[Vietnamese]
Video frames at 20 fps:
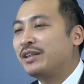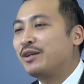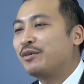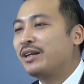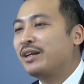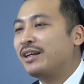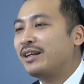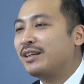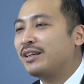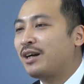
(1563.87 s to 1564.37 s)
nhiều
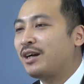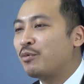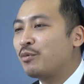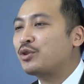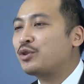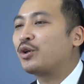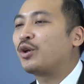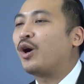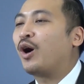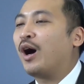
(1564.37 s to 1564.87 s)
khi không có
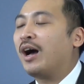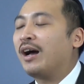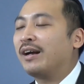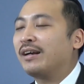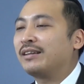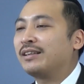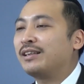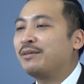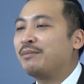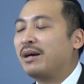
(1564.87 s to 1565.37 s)
sổ đỏ
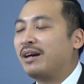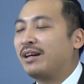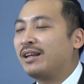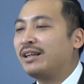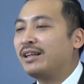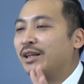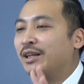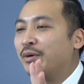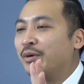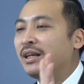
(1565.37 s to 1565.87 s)
nhưng mà ở
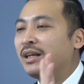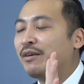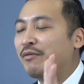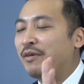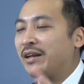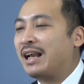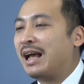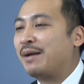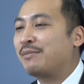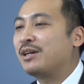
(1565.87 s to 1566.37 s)
đây lưu ý là
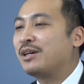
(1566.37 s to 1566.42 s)
phải làm